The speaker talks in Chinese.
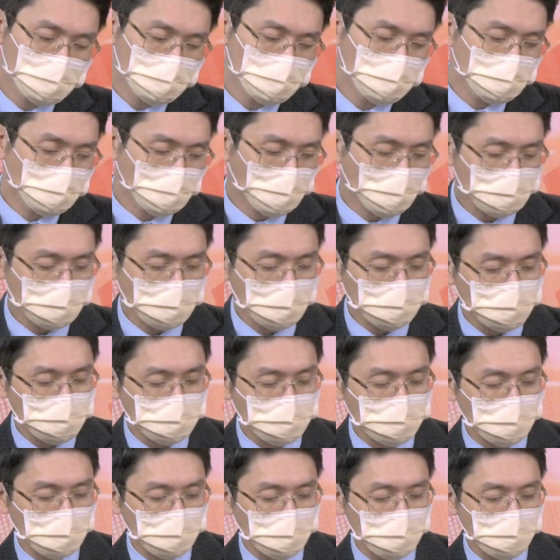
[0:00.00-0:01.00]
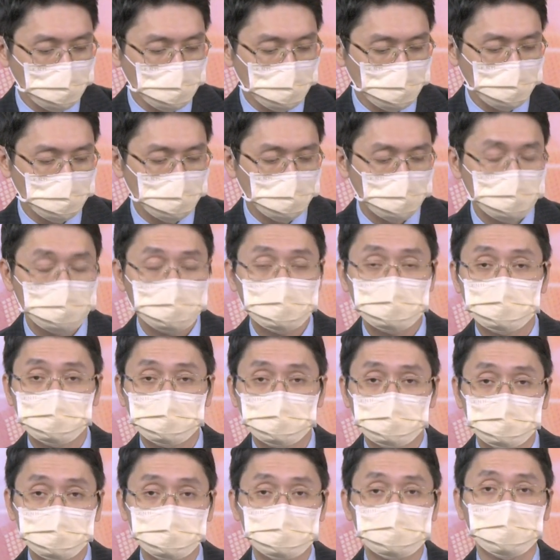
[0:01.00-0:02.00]
然后点序呢，
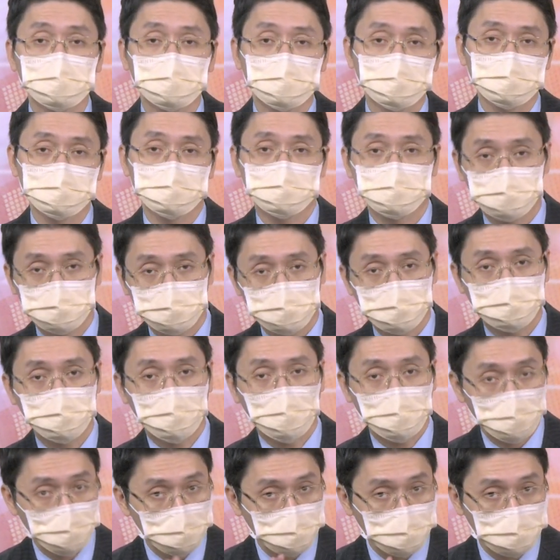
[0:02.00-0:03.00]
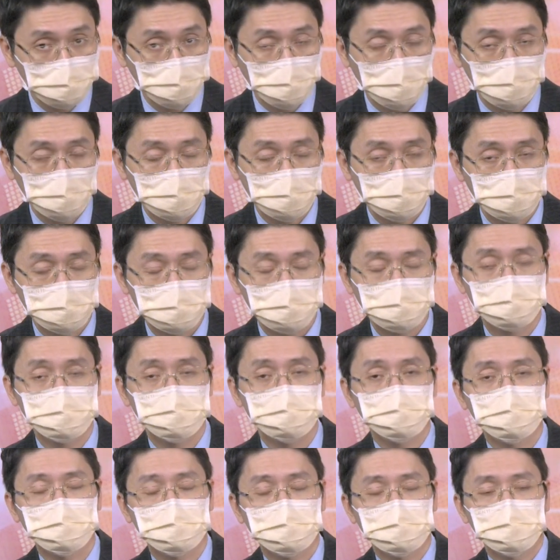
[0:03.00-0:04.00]
目前出一半留一半，
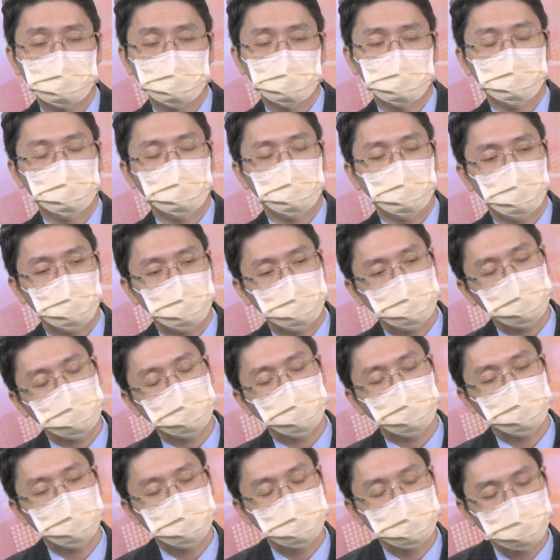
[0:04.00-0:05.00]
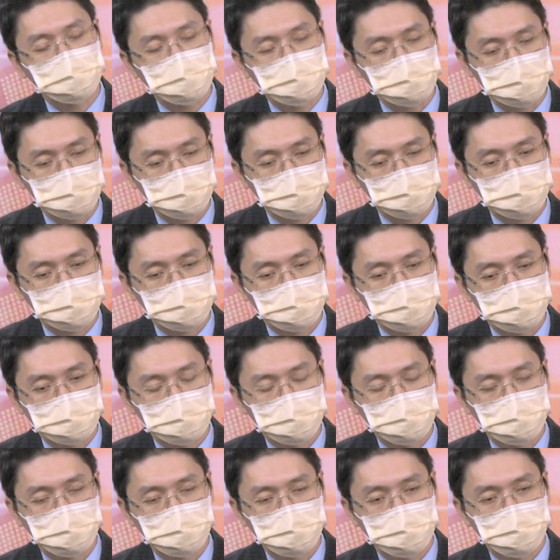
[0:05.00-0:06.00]
啊卖掉部分，
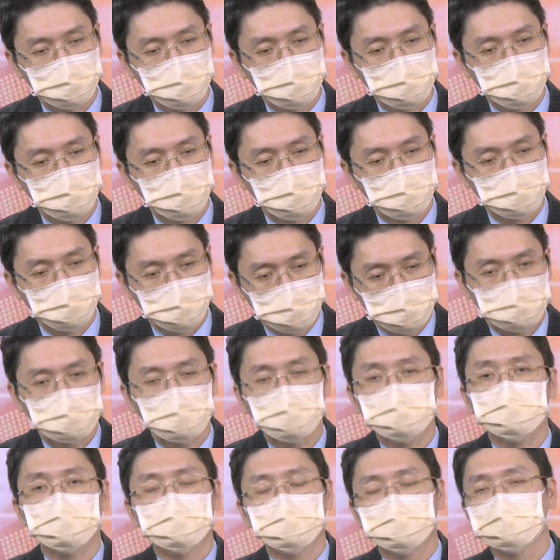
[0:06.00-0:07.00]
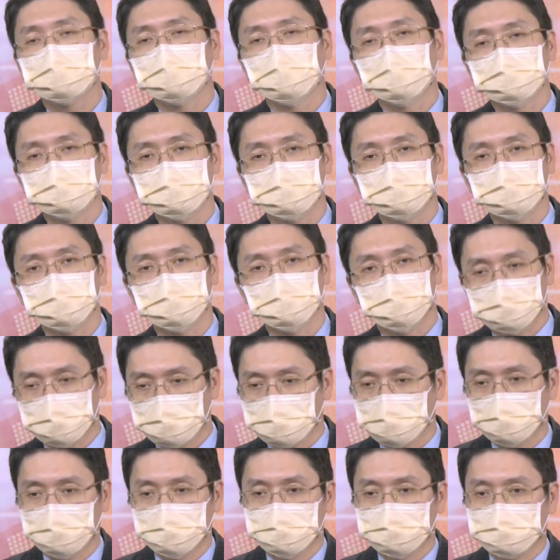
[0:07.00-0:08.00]
我的操作都这样子，我
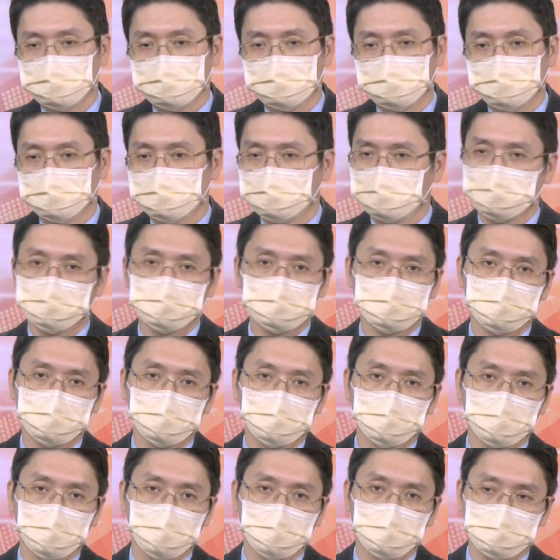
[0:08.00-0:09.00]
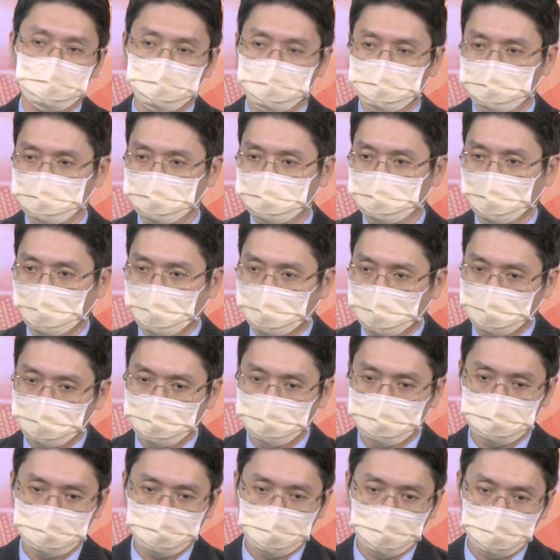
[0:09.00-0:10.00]
的会员持股就不多嘛，五档
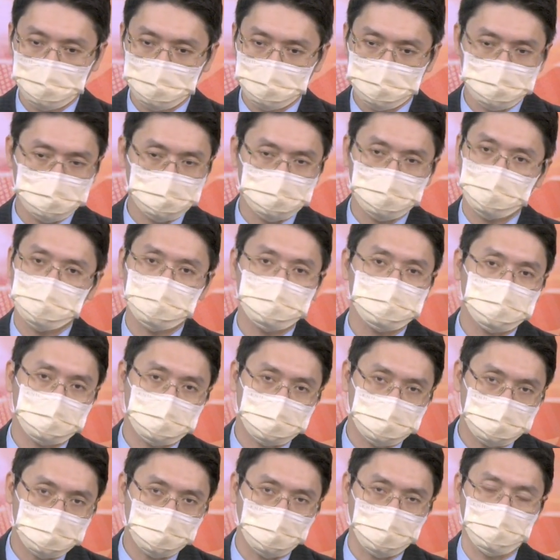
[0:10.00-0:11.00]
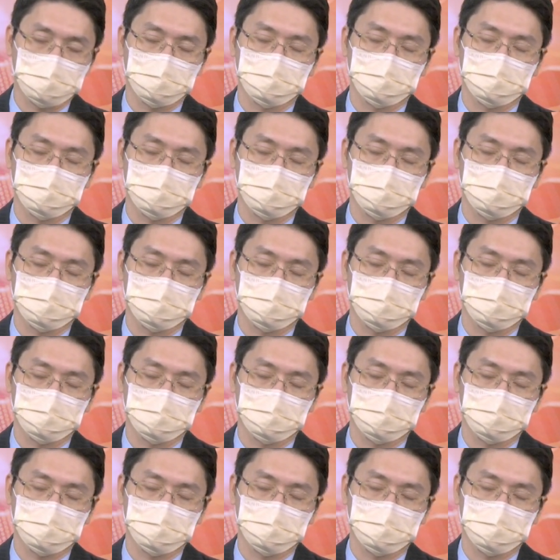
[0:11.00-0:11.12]
六档不超过七档，